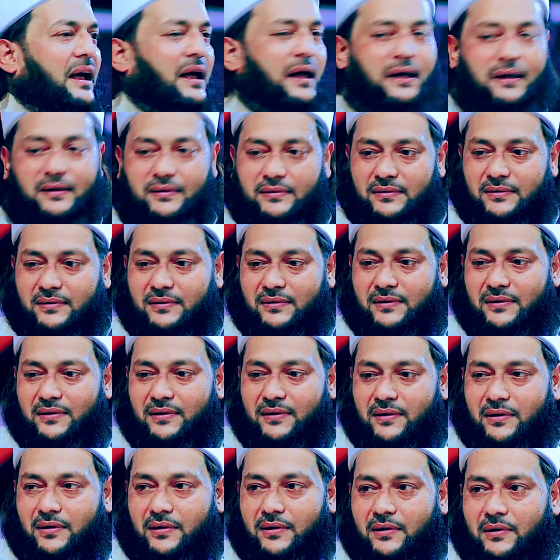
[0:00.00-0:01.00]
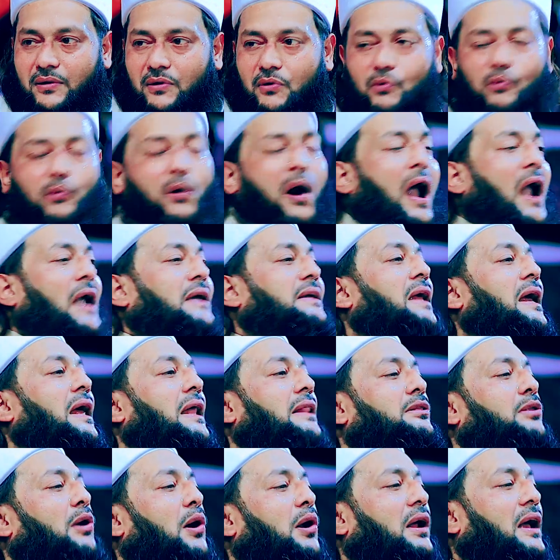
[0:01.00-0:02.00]
না ওয়ার্ল্ড
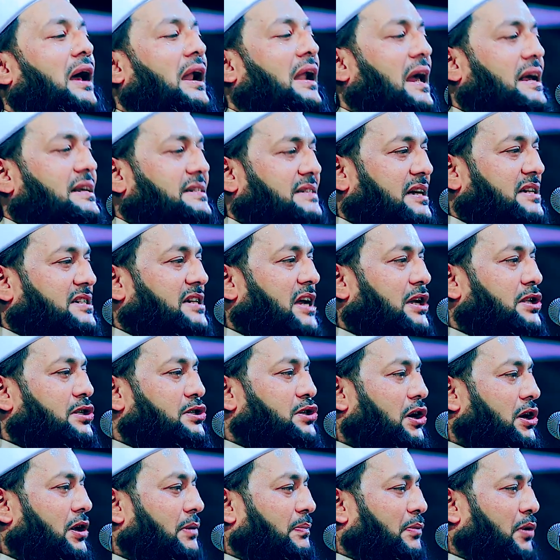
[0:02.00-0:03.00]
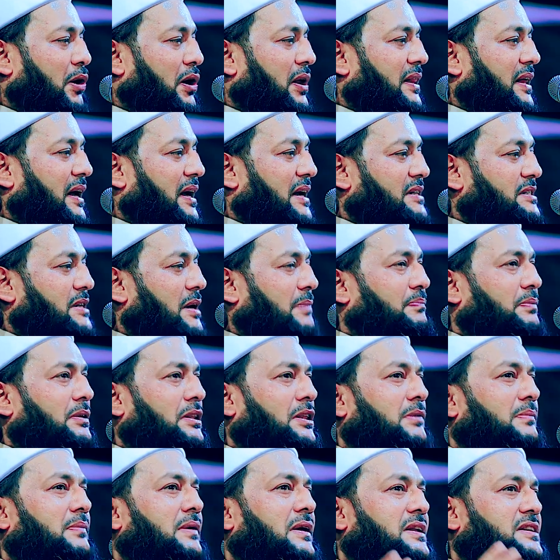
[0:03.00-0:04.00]
হেলথ অর্গানাইজেশন জরিপ করে দেখেছে
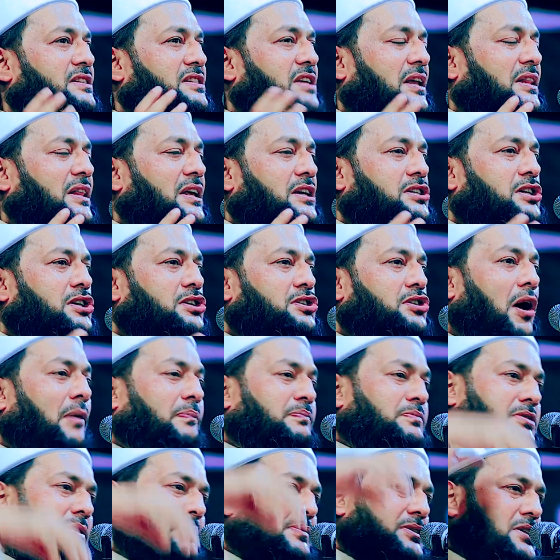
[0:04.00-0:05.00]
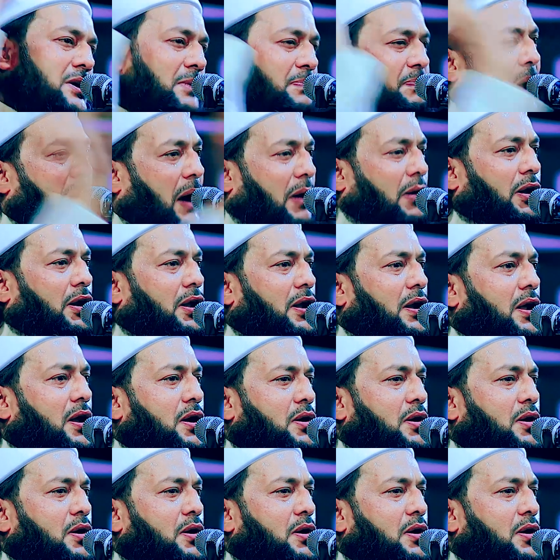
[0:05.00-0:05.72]
পৃথিবীর যে দেশে সবচেয়ে বেশি পাগল